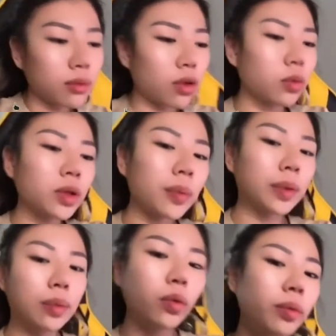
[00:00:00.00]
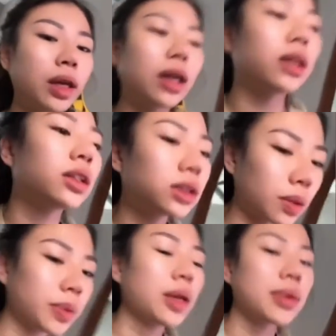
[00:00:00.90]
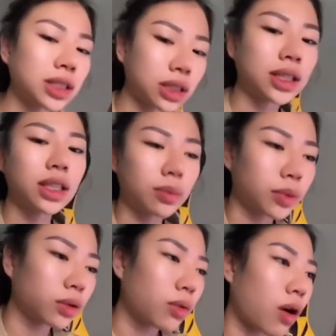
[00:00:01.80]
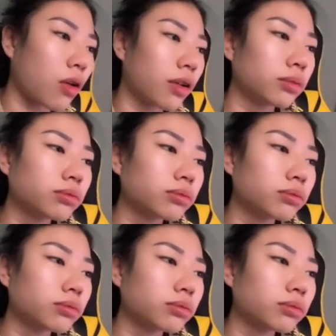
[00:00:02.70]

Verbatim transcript: walaupun dia pribumi ya tapi dia masih jadi teman gue kok